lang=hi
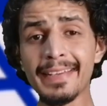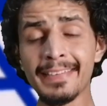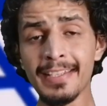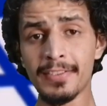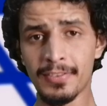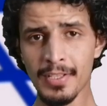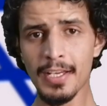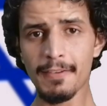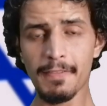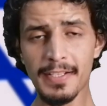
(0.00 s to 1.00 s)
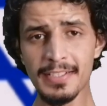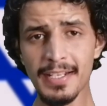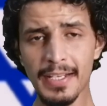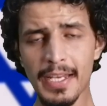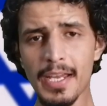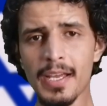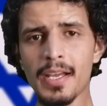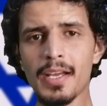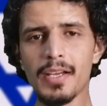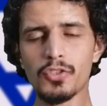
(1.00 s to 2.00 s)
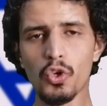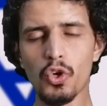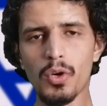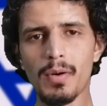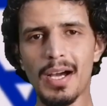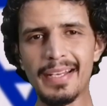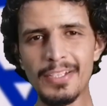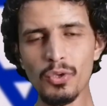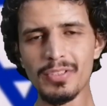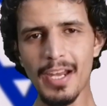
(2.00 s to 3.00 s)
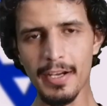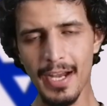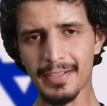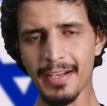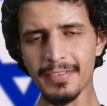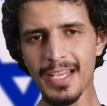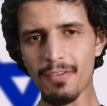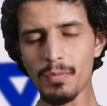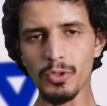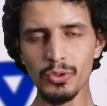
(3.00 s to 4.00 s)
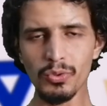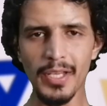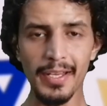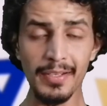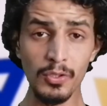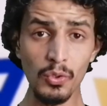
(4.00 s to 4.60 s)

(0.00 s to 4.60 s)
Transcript: आर सिक्स वर्जन के जो न्यूक्लियर रिएक्टर्स हैं वो मौजूद हैं